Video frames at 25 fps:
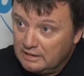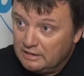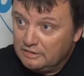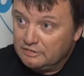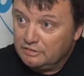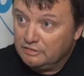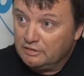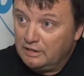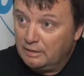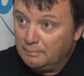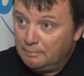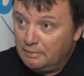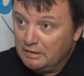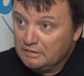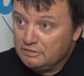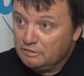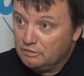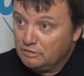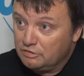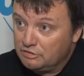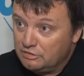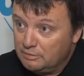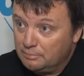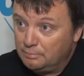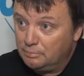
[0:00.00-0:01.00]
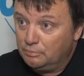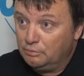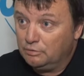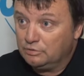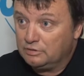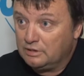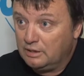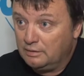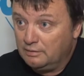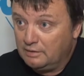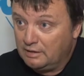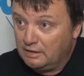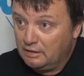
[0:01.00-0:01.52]
elección de las pasos, no se pudo
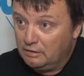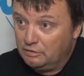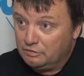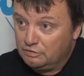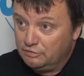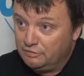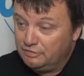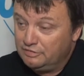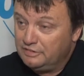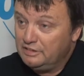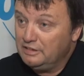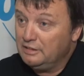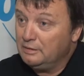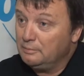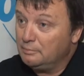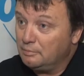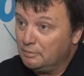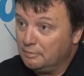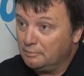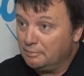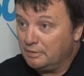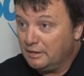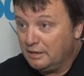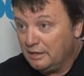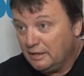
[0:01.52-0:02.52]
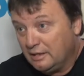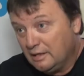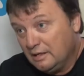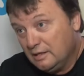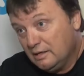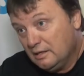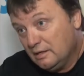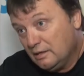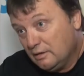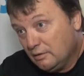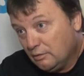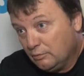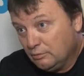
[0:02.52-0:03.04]
trabajar lo suficiente porque por ahí
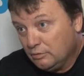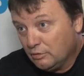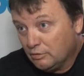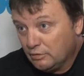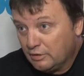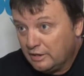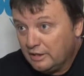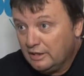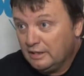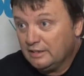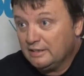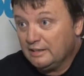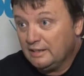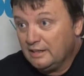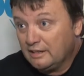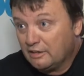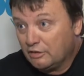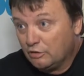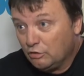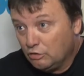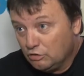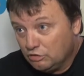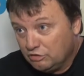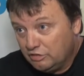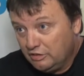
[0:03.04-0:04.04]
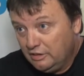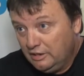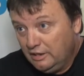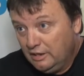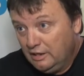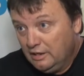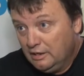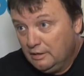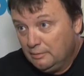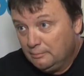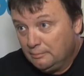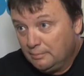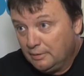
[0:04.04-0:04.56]
uno no quiere tener roces,
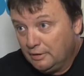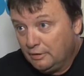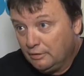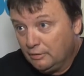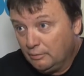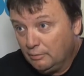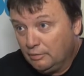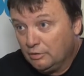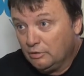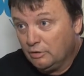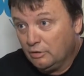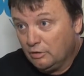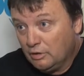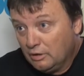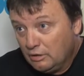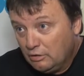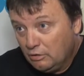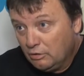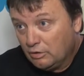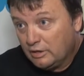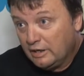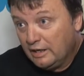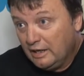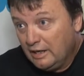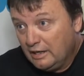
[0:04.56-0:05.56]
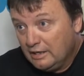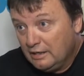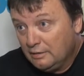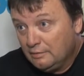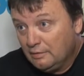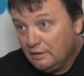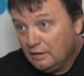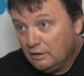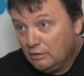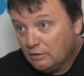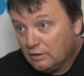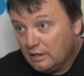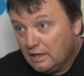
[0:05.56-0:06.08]
pero bueno, lo que es a
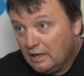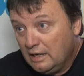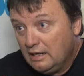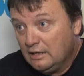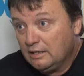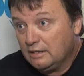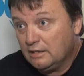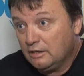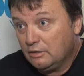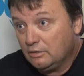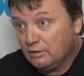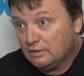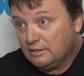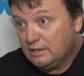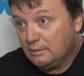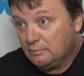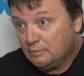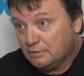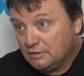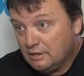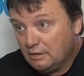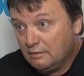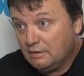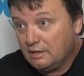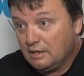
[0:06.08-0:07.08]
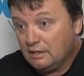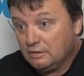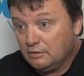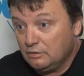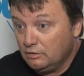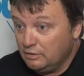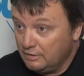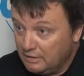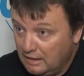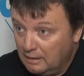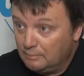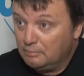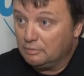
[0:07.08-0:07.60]
nivel local, creo que estamos trabajando,
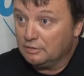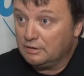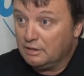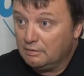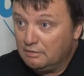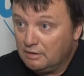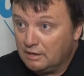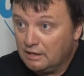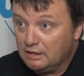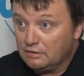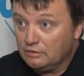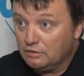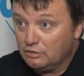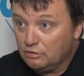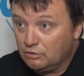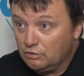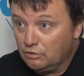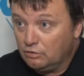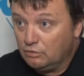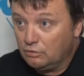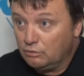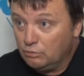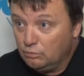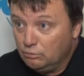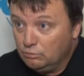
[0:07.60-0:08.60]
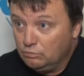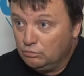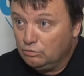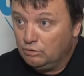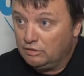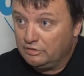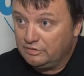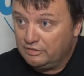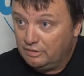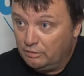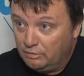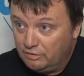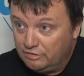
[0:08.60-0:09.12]
estamos trabajando todos juntos,
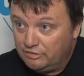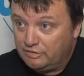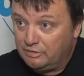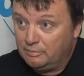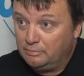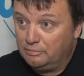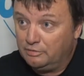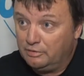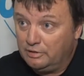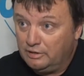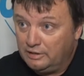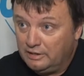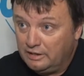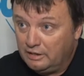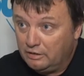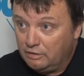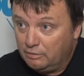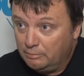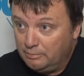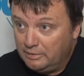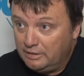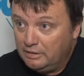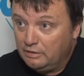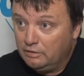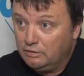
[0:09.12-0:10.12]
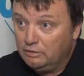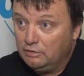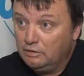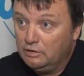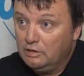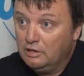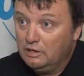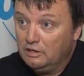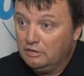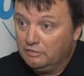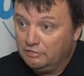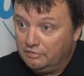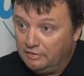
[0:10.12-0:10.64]
así lo hicimos el día domingo,
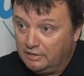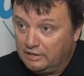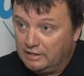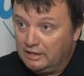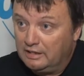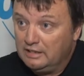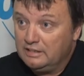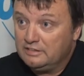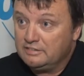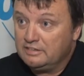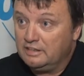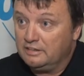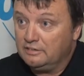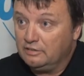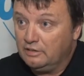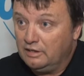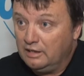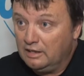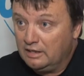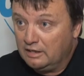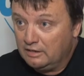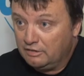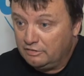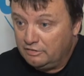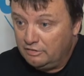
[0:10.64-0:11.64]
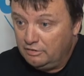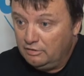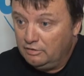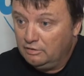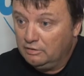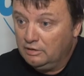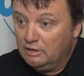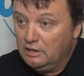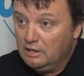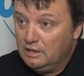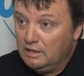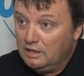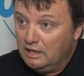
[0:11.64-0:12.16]
fiscalizando la
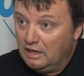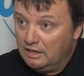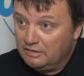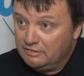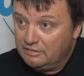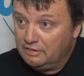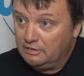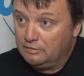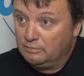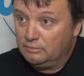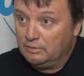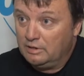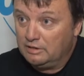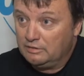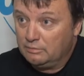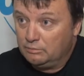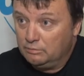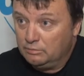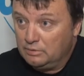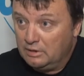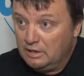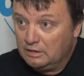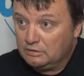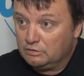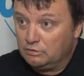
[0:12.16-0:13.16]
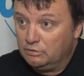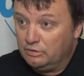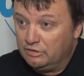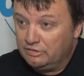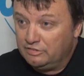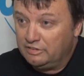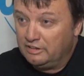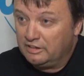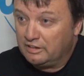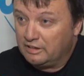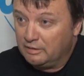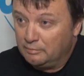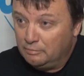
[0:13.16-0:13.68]
elección, haciendo un acto de
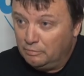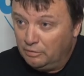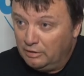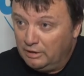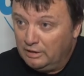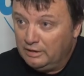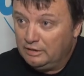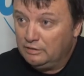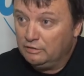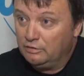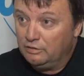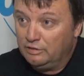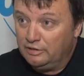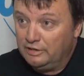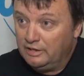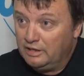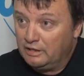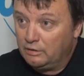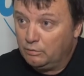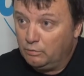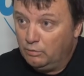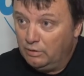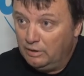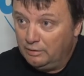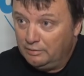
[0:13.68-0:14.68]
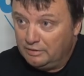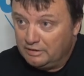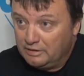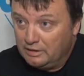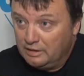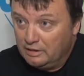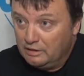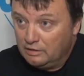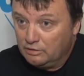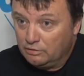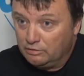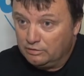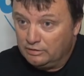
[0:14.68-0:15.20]
cierre muy lindo el día jueves,
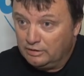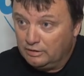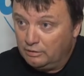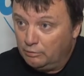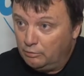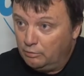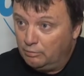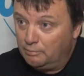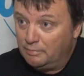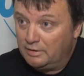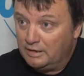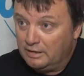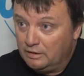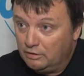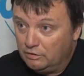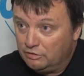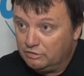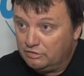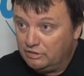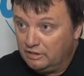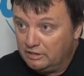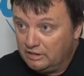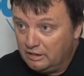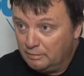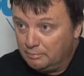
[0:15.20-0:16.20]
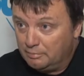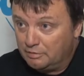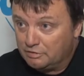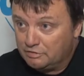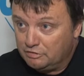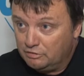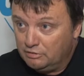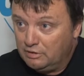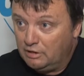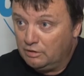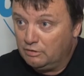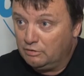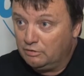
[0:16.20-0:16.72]
donde hubo más de 200
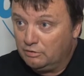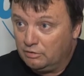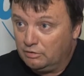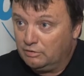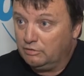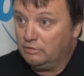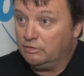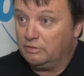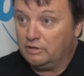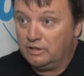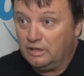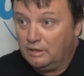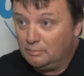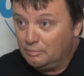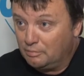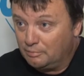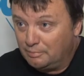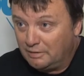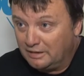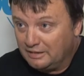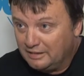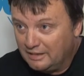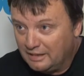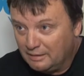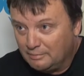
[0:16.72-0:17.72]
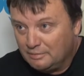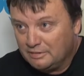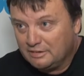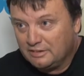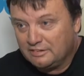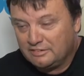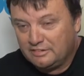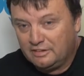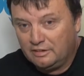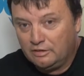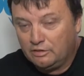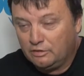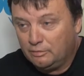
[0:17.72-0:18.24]
personas, donde nos quedamos prácticamente
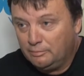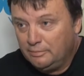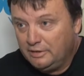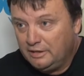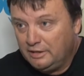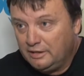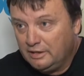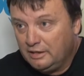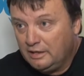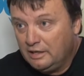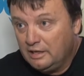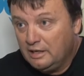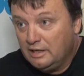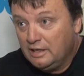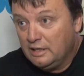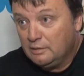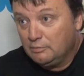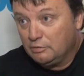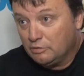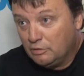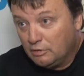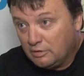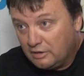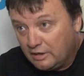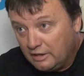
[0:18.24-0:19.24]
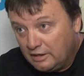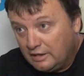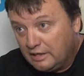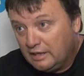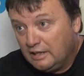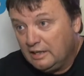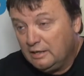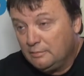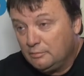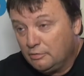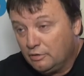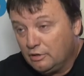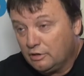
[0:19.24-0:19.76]
sin comida. Y bueno, el
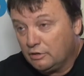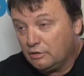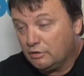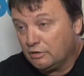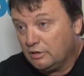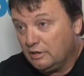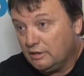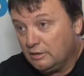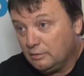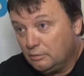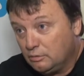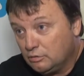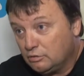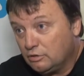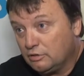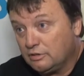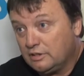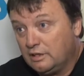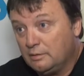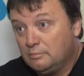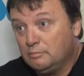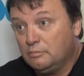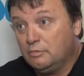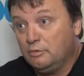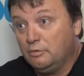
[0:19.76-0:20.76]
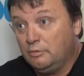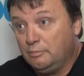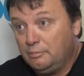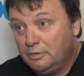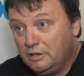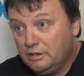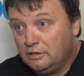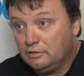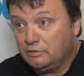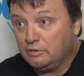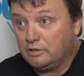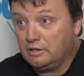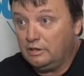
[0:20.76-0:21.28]
radicalismo de Corral de Gusto está en
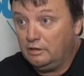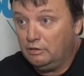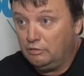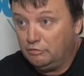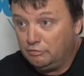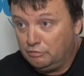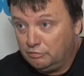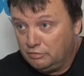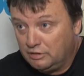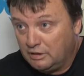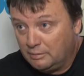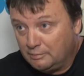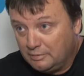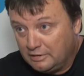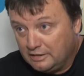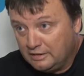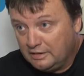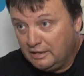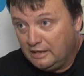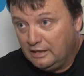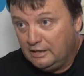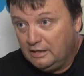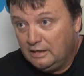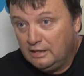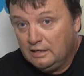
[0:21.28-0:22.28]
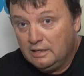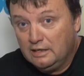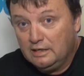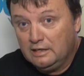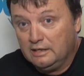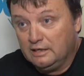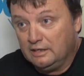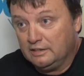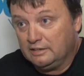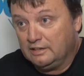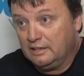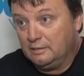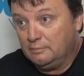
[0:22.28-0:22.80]
movimiento, que es lo fundamental.
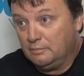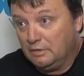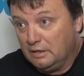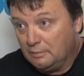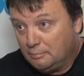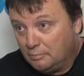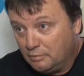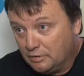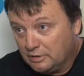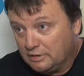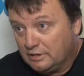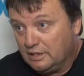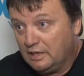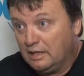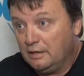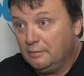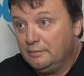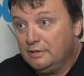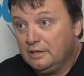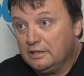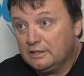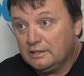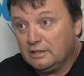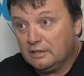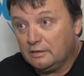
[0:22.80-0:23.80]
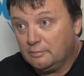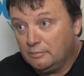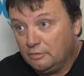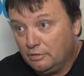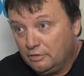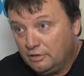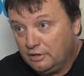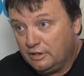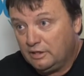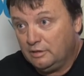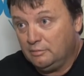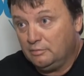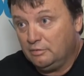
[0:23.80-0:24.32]
Eh, tenemos las puertas abiertas, como lo
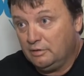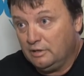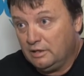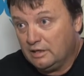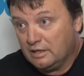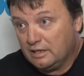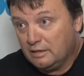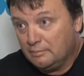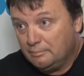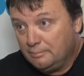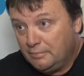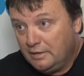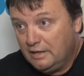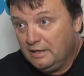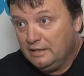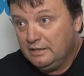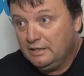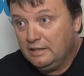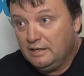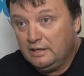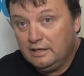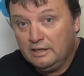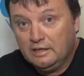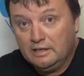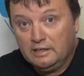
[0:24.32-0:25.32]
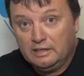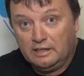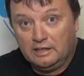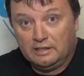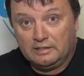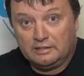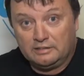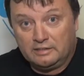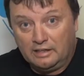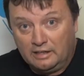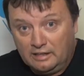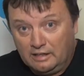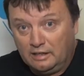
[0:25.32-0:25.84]
dijimos en la campaña, eh,
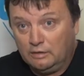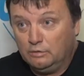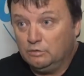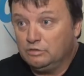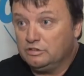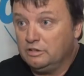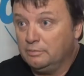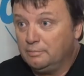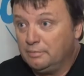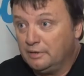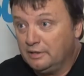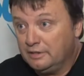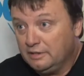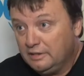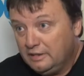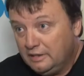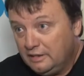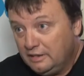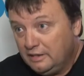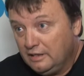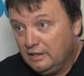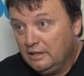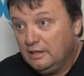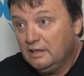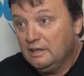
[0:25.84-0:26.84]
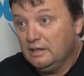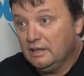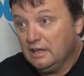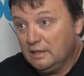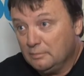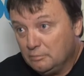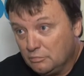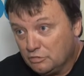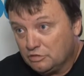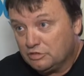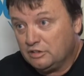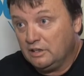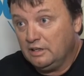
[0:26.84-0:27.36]
están las luces prendidas,
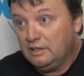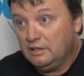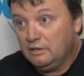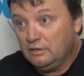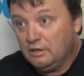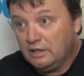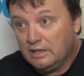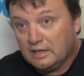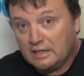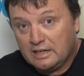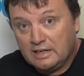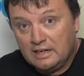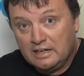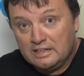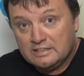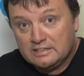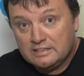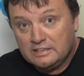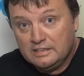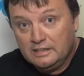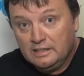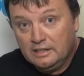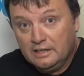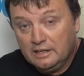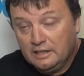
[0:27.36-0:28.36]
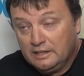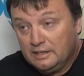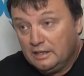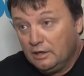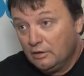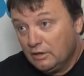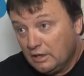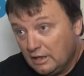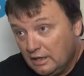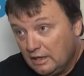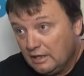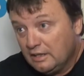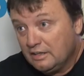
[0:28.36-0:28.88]
hemos salido a la calle y
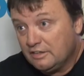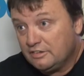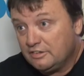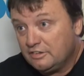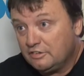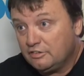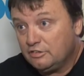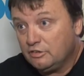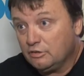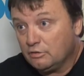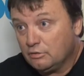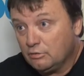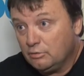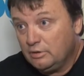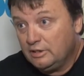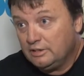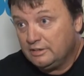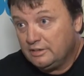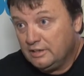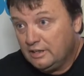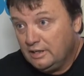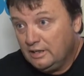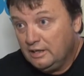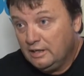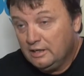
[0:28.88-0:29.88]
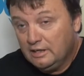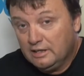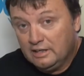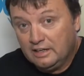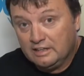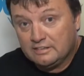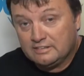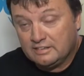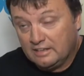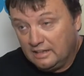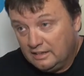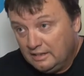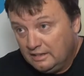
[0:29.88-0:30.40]
ahora la decisión nuestra
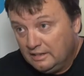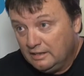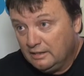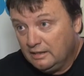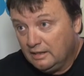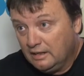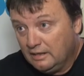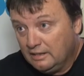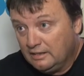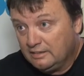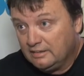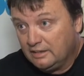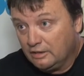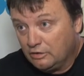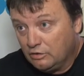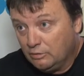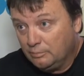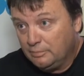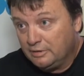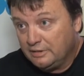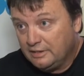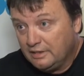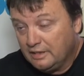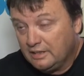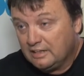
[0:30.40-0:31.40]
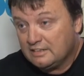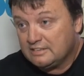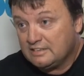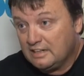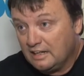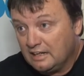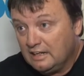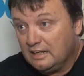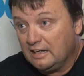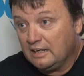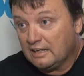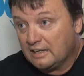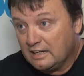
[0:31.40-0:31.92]
es salir, este comité que
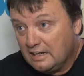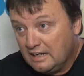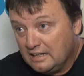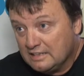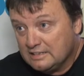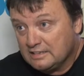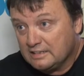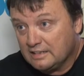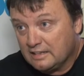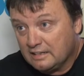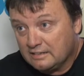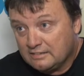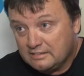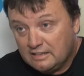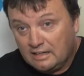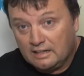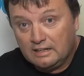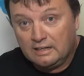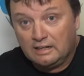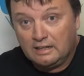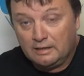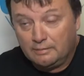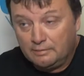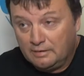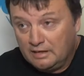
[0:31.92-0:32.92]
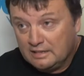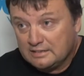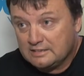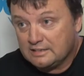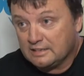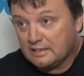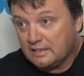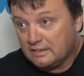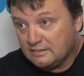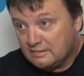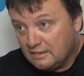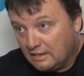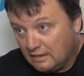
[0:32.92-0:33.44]
salga a la calle, que salga a las
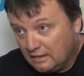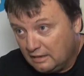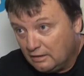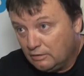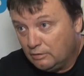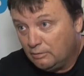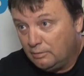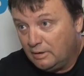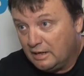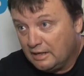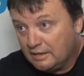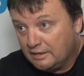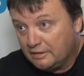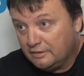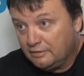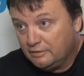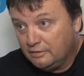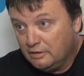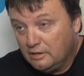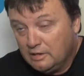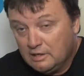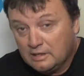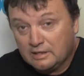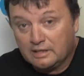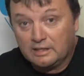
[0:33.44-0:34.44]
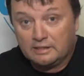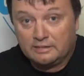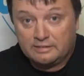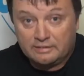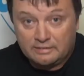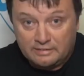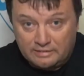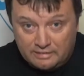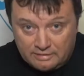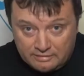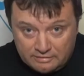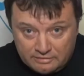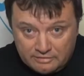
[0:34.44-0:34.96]
bases, que salga a los barrios
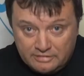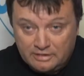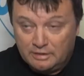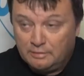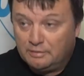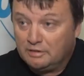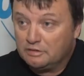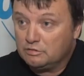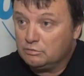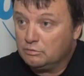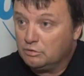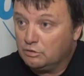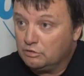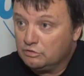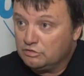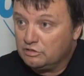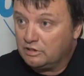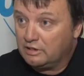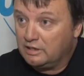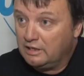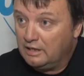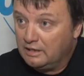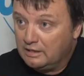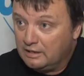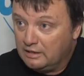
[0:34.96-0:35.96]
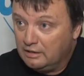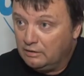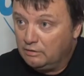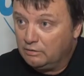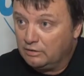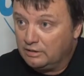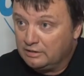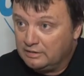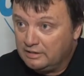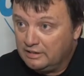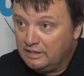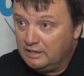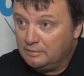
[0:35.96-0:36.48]
lleve a su concejal, que es lo
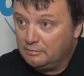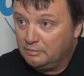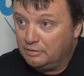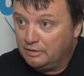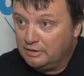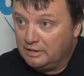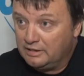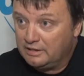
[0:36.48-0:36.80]
que tenemos en